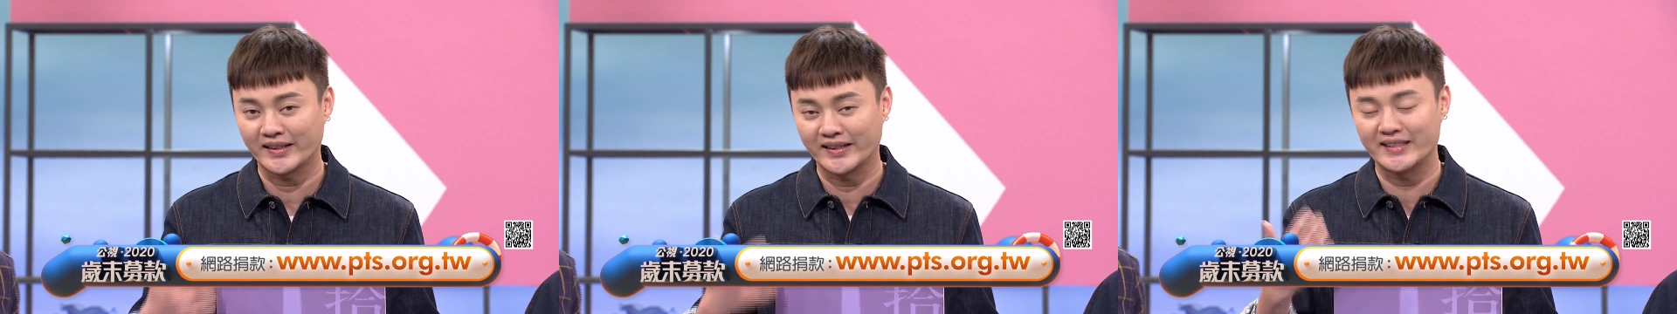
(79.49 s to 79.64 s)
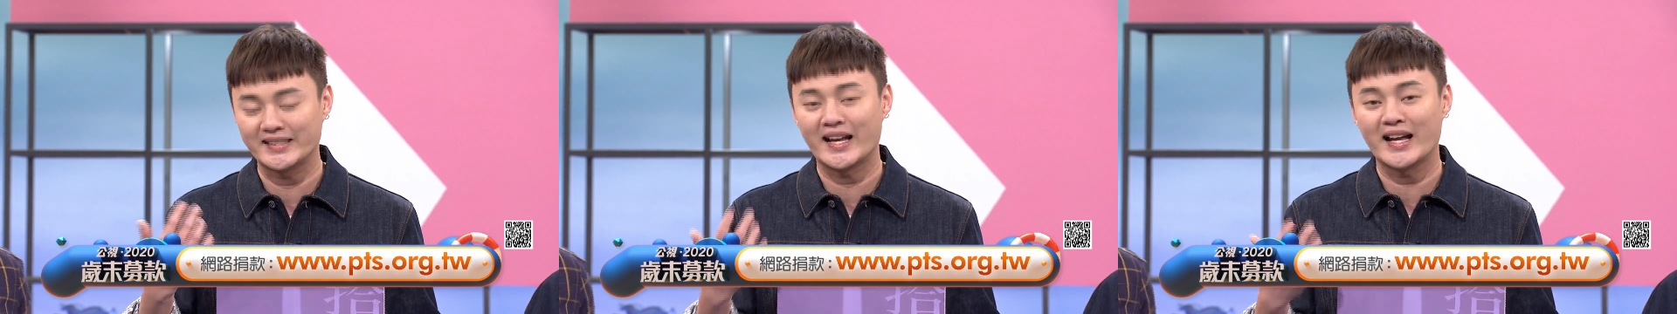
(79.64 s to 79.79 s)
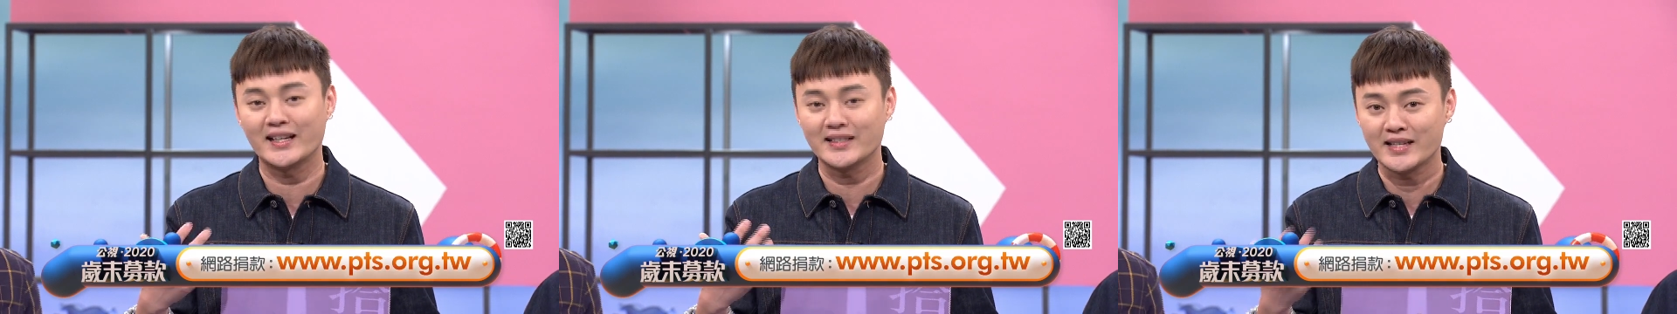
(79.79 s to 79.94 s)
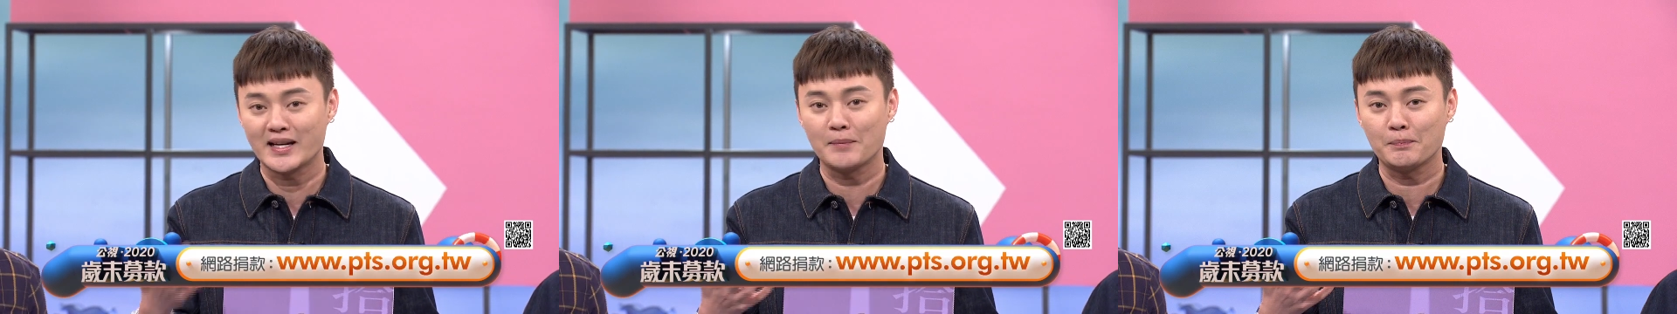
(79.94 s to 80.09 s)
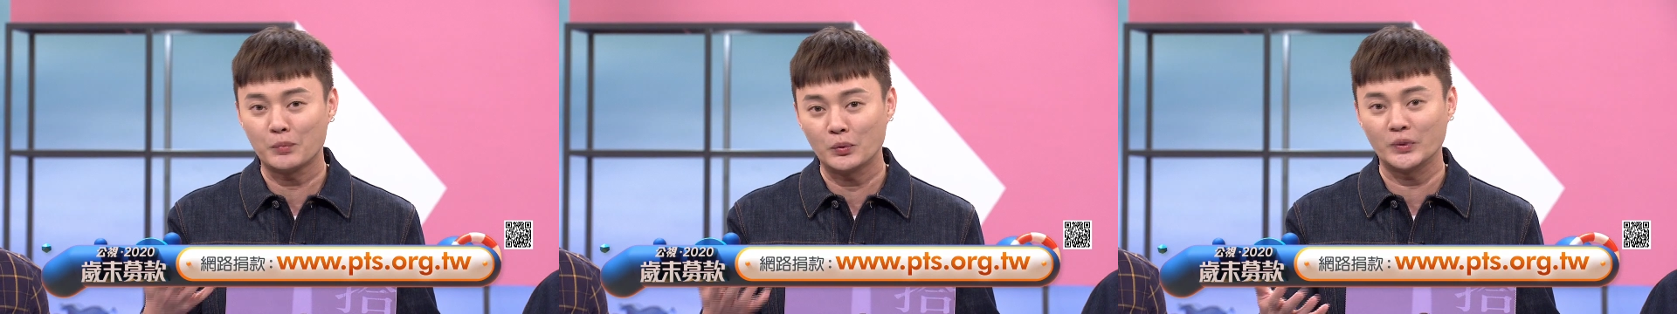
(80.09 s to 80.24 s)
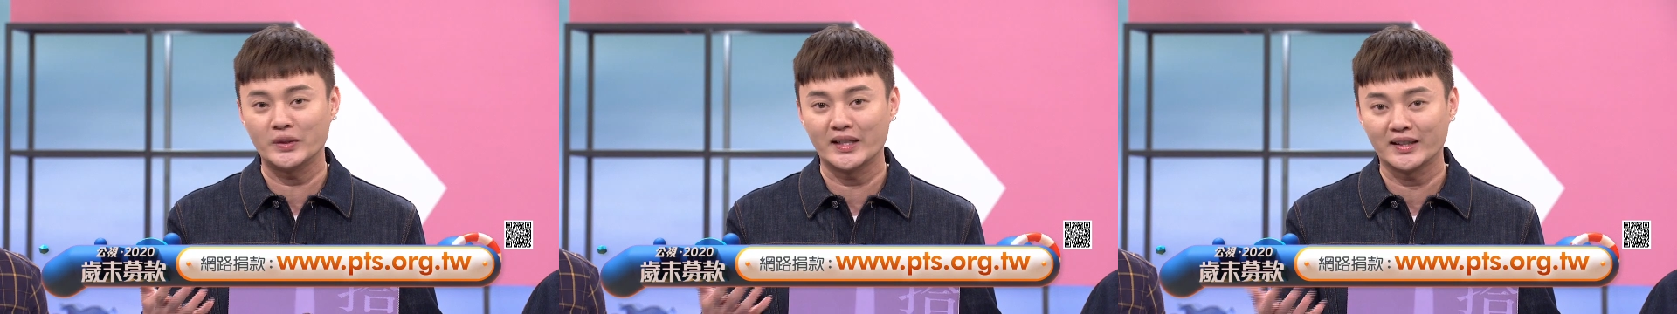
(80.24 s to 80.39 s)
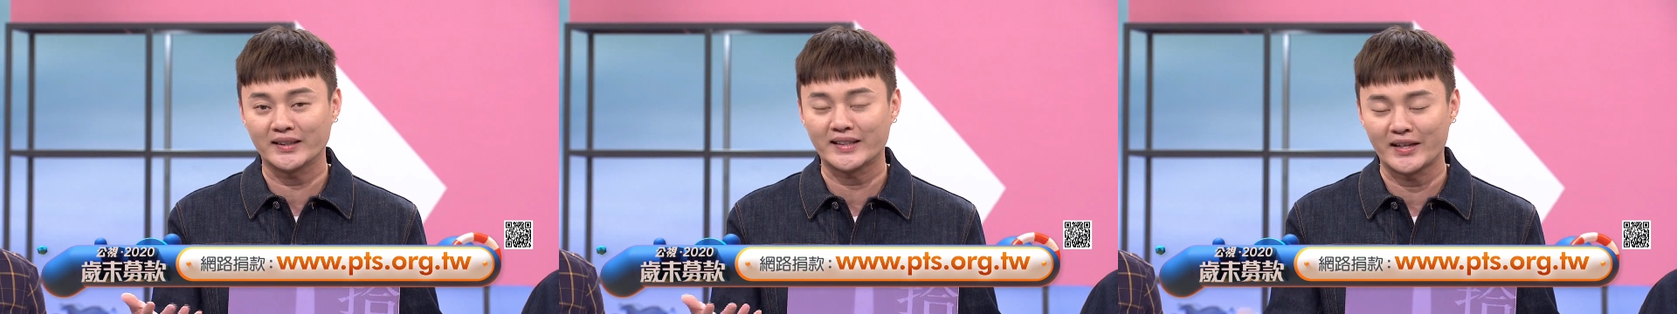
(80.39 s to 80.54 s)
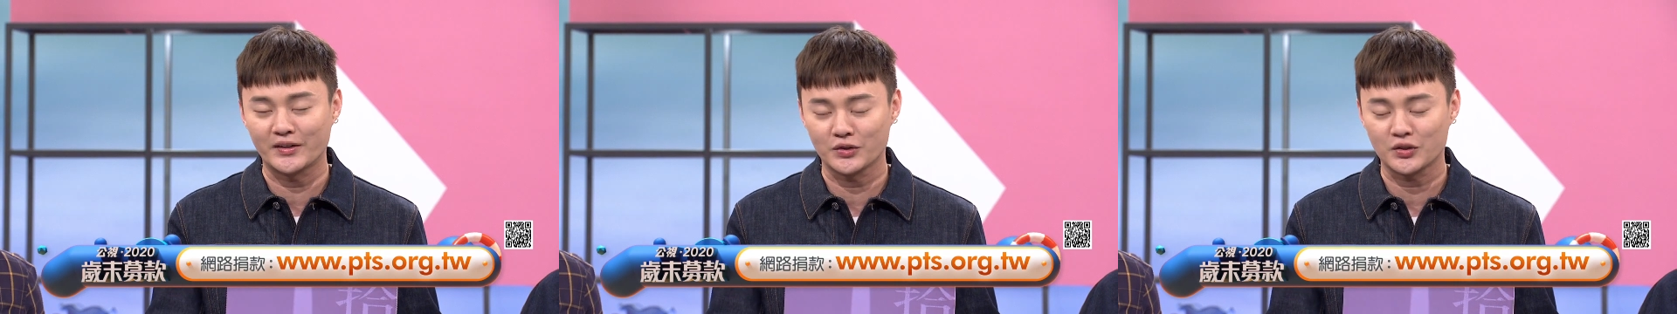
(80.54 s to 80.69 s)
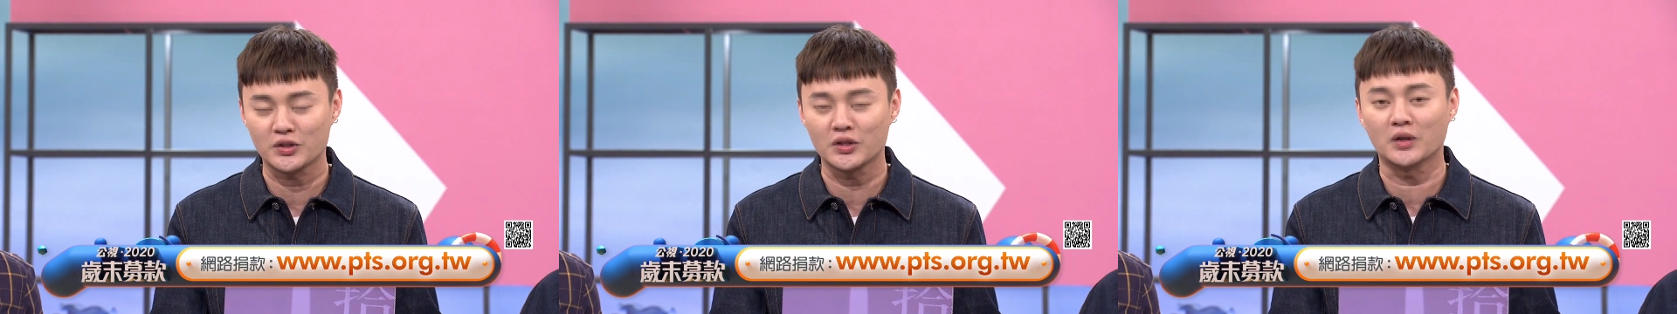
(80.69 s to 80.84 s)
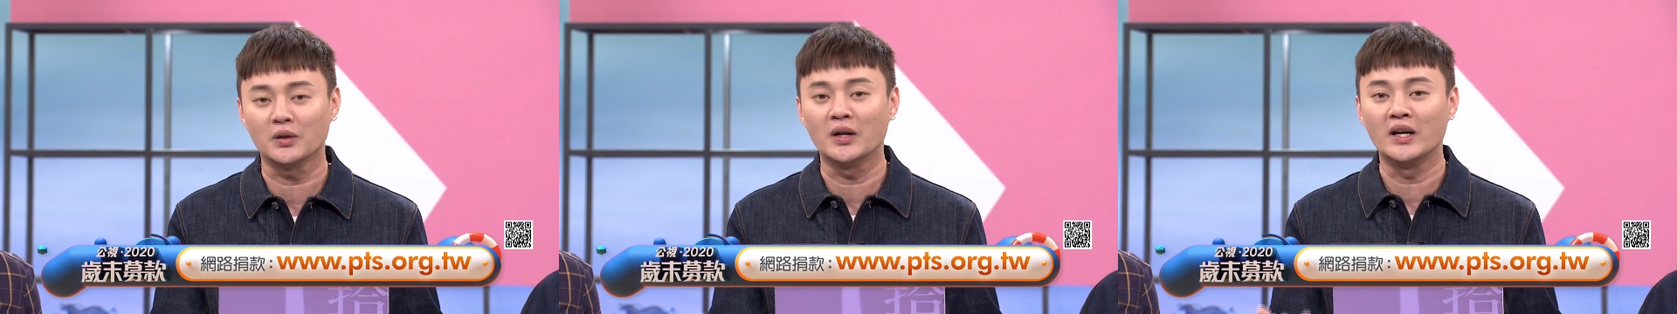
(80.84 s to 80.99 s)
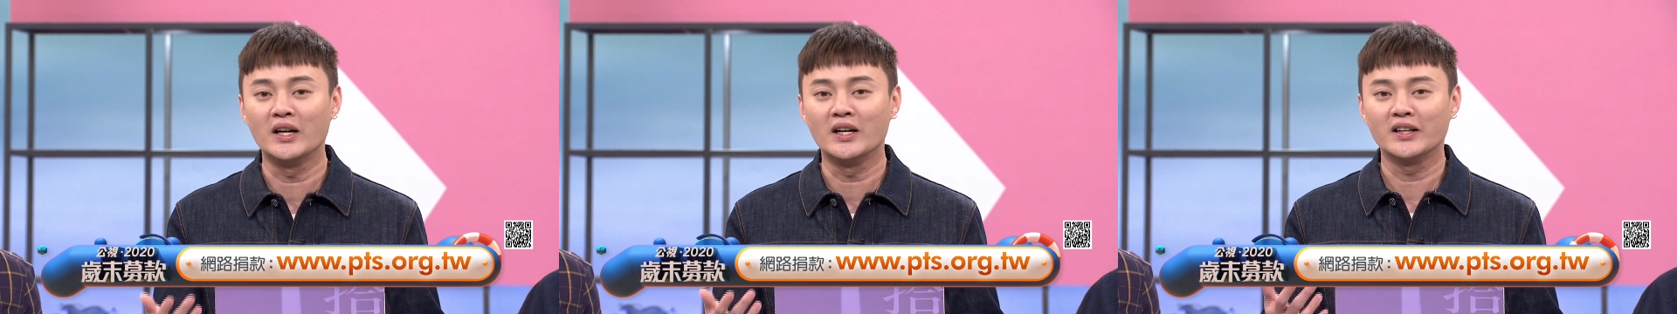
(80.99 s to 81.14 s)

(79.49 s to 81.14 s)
给大家不一样的感受。